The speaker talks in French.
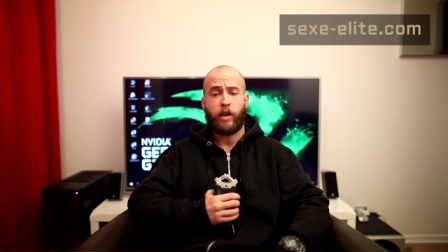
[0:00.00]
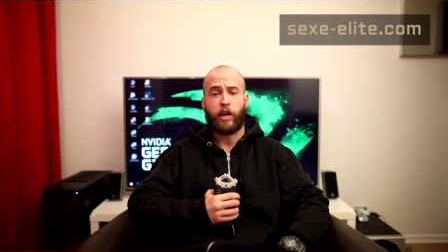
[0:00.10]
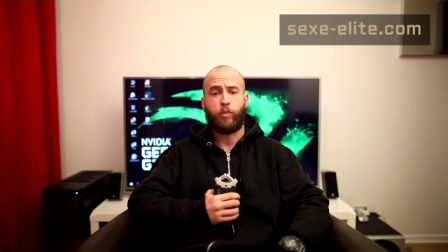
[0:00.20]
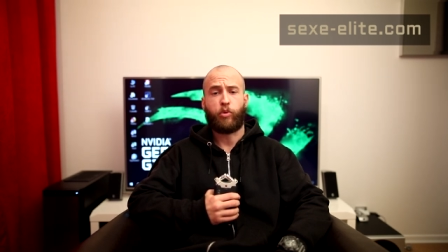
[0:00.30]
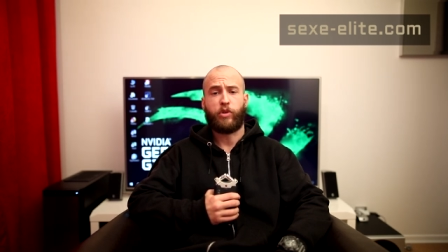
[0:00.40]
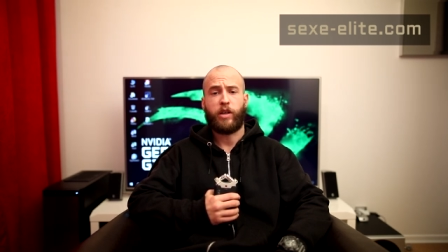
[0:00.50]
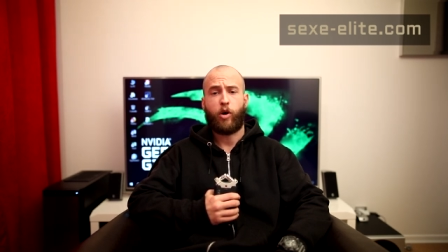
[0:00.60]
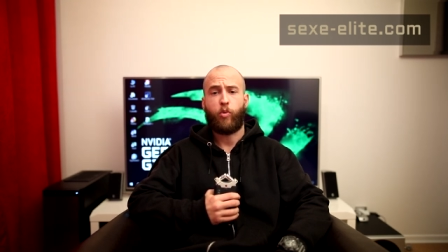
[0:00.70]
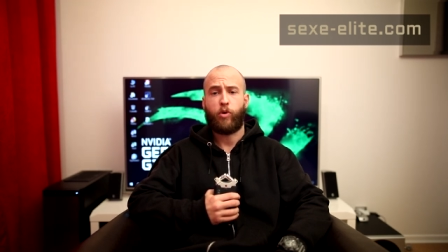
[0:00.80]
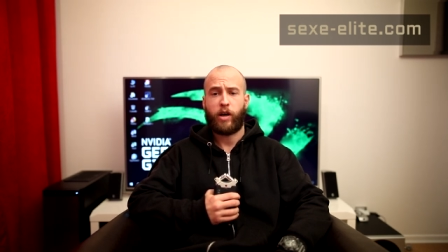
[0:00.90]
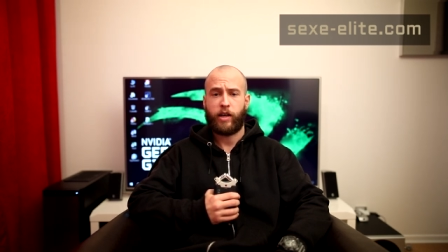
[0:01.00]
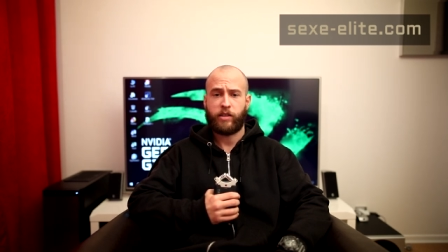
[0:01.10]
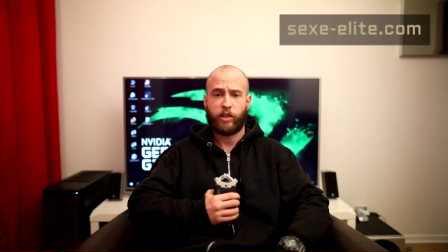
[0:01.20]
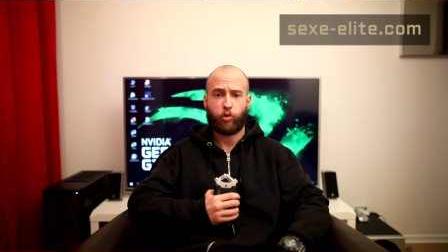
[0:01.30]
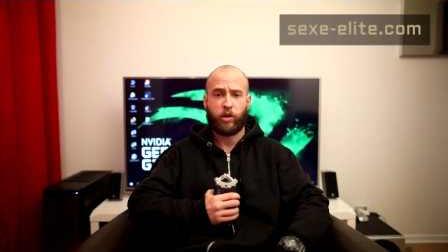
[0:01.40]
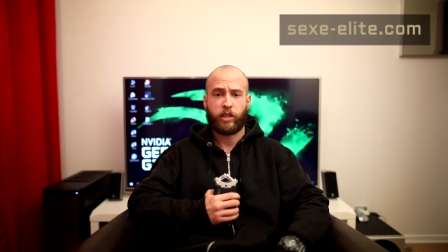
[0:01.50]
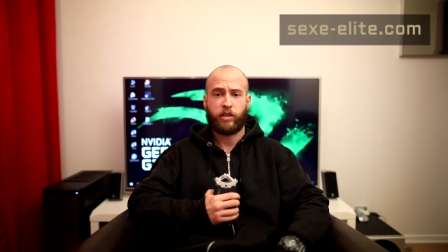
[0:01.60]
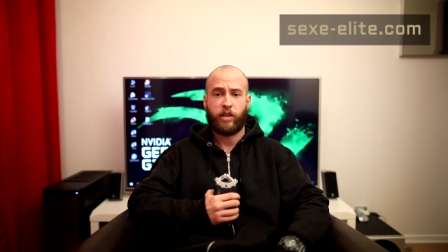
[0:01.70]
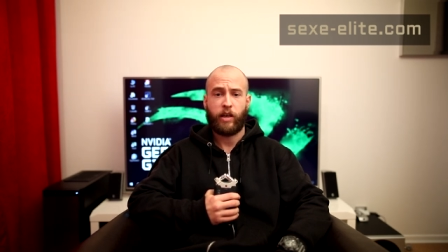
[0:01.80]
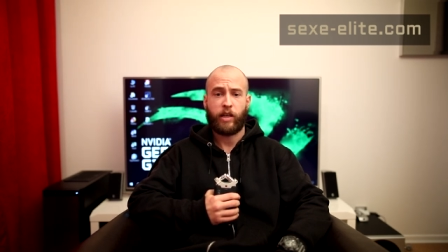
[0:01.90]
Répondez à au moins un de ces trois
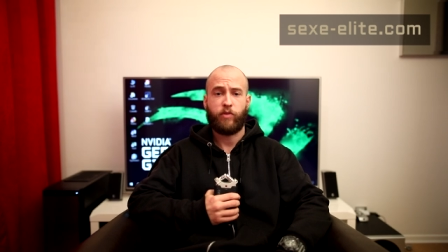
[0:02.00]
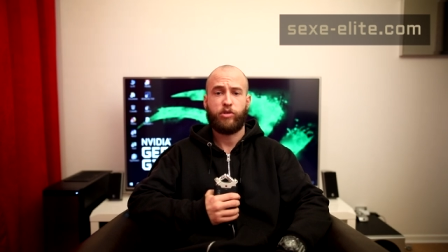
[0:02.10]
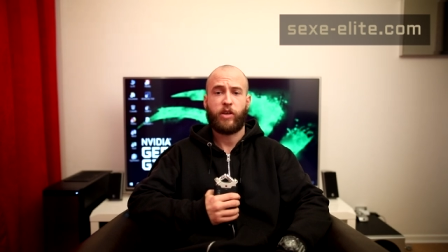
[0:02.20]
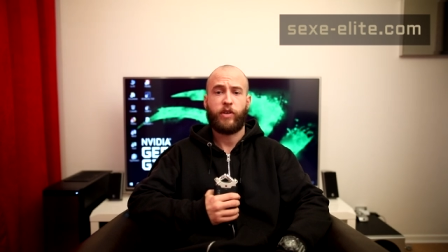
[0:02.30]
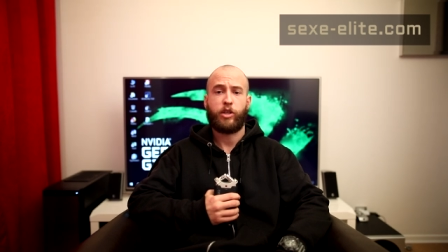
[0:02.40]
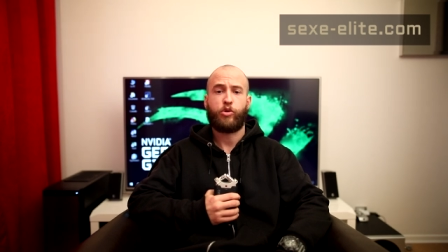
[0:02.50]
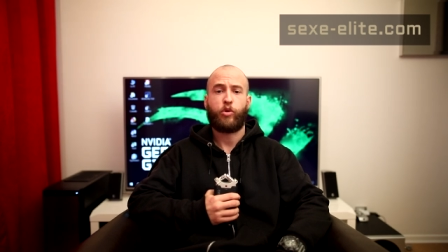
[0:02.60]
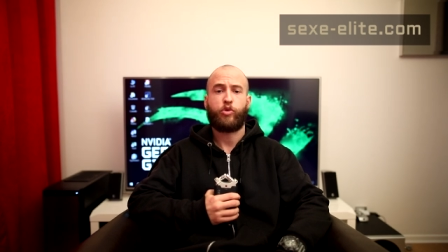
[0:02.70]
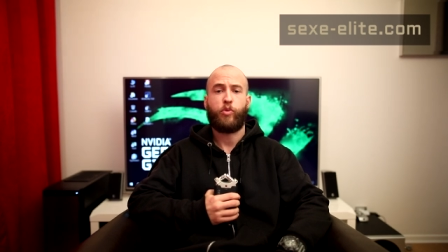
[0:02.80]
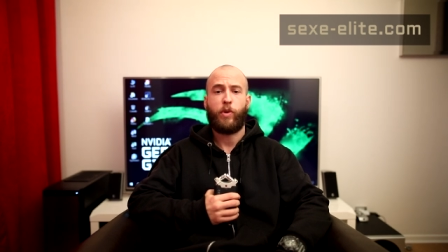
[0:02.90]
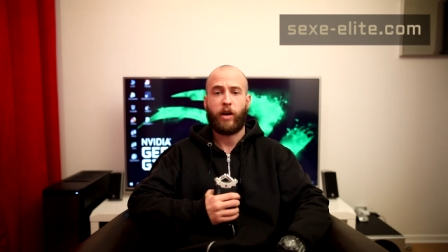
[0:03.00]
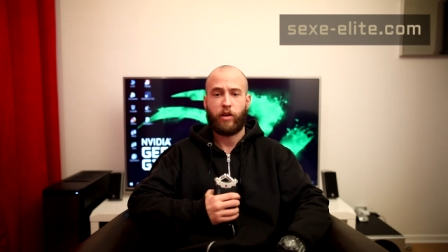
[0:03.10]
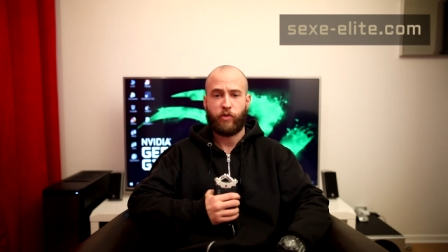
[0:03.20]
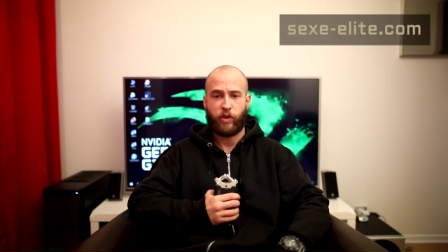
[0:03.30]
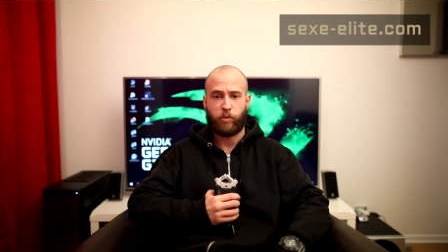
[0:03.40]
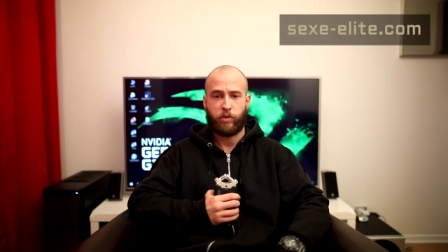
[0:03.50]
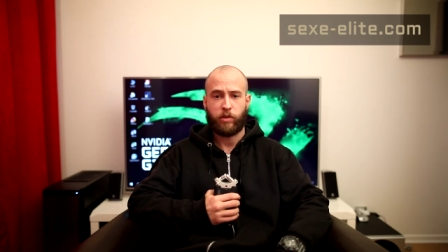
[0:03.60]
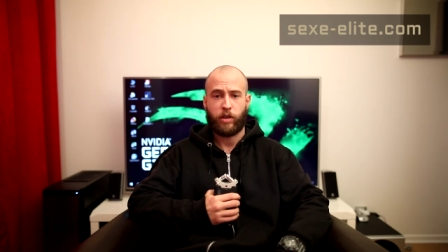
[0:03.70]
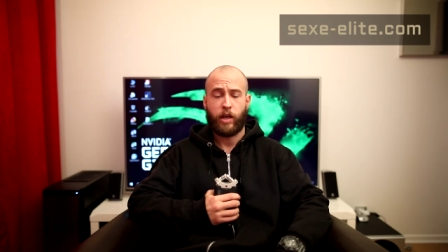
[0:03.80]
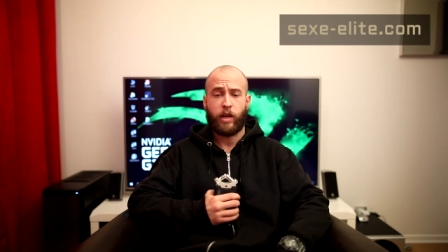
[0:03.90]
critères et vous avez l'assurance de plaire à une femme.
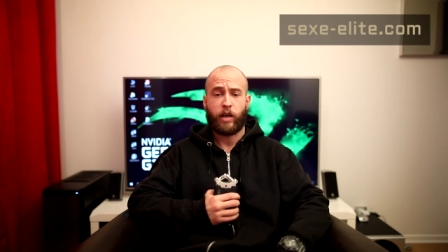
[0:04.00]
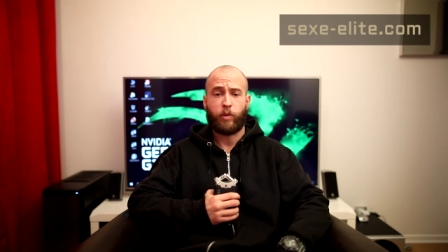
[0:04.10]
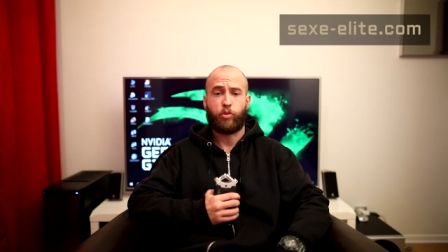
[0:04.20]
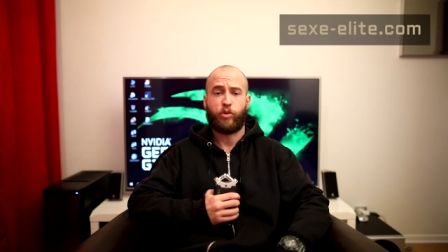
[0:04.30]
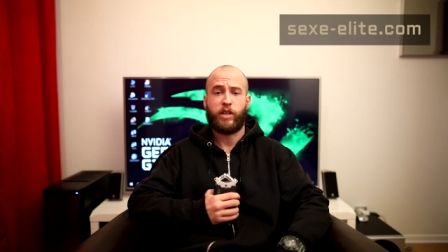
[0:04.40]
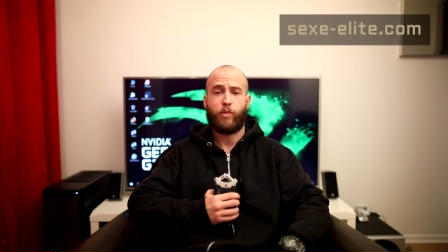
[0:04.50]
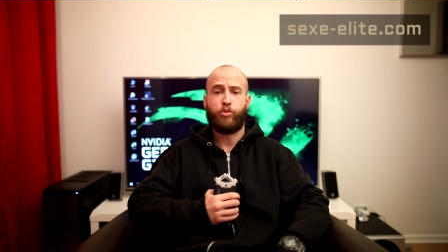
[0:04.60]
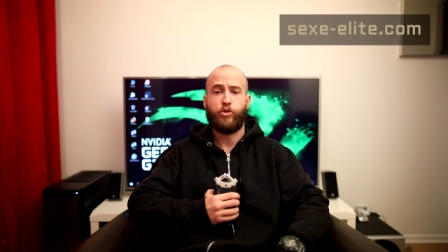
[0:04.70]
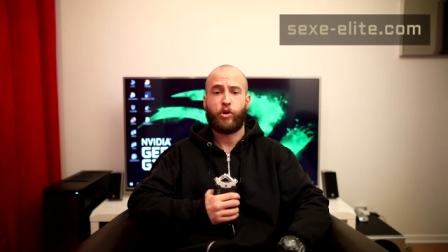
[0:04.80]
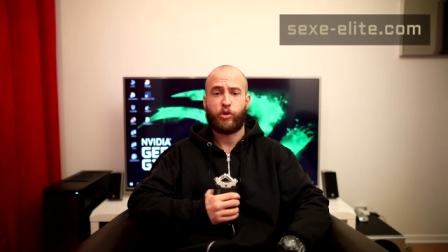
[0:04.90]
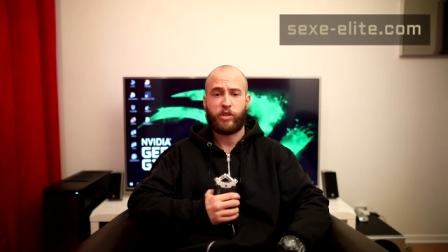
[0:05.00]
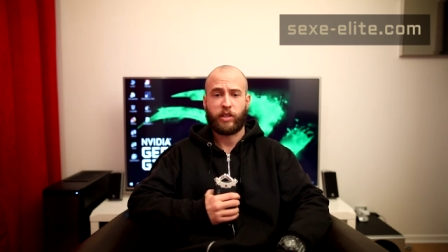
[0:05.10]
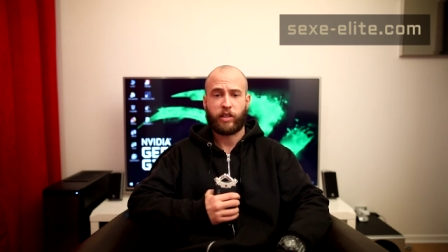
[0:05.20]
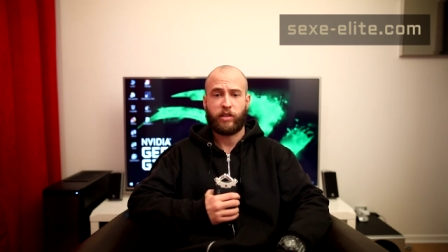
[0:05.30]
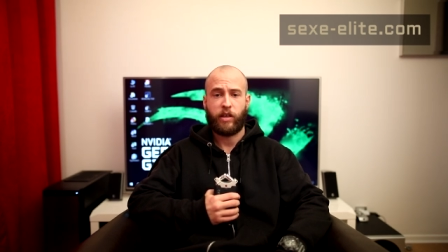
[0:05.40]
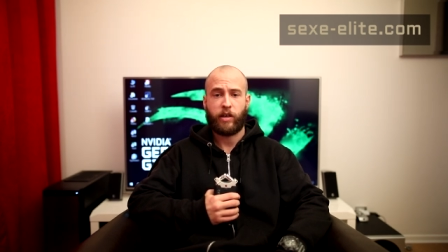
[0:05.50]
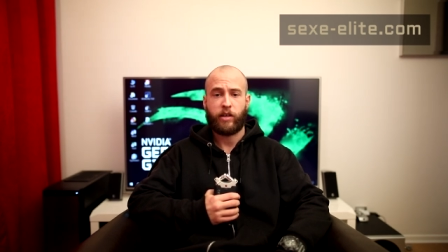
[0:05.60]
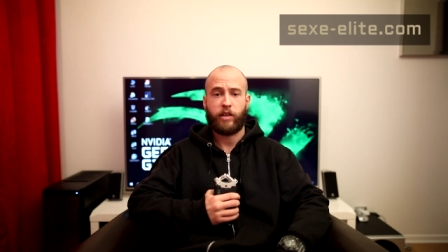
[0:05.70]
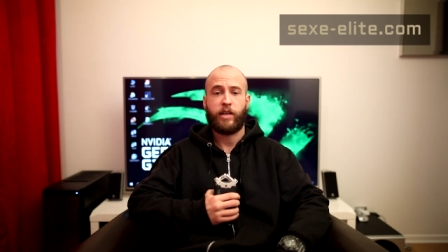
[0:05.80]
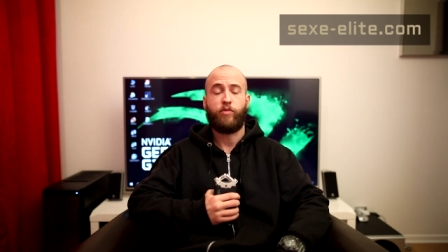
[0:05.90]
Répondez à plusieurs de ces critères
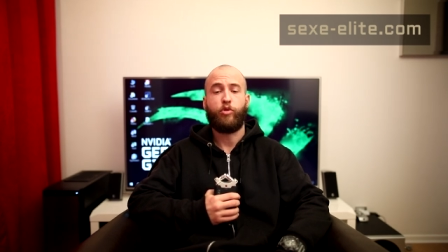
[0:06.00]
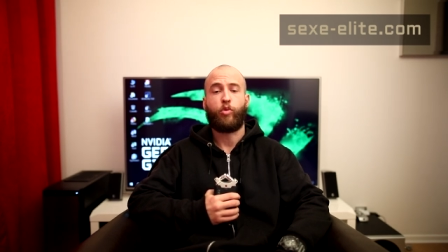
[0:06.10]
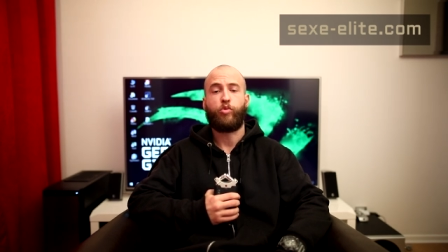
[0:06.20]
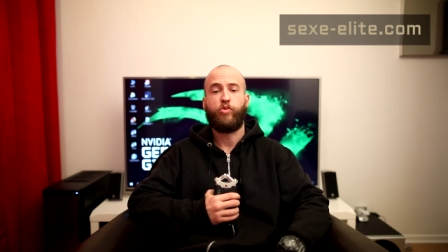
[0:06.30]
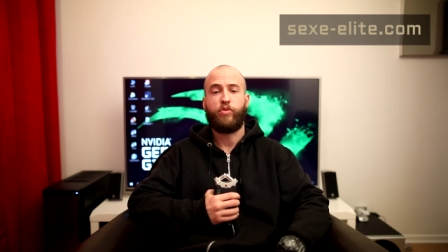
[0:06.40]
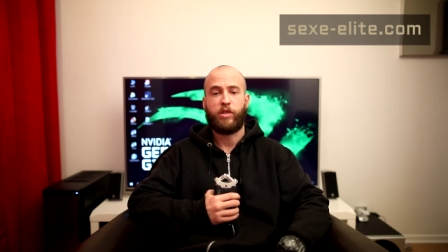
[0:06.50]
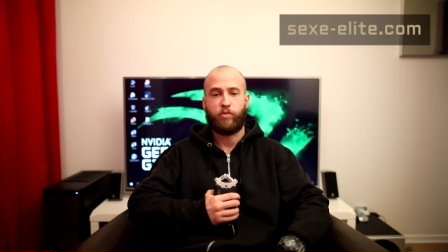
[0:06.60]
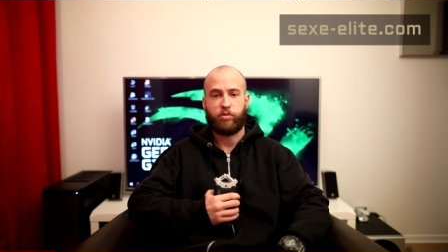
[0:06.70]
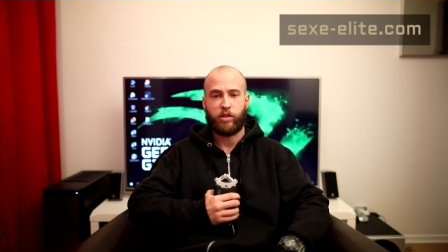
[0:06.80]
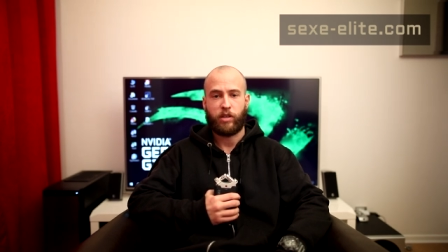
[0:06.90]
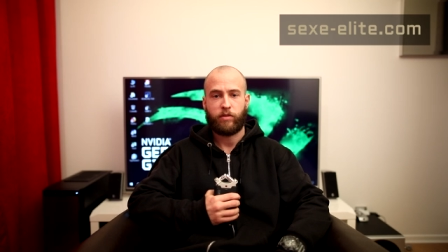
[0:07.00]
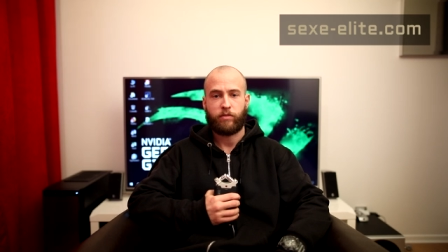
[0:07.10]
et elles voudront toutes vous épouser.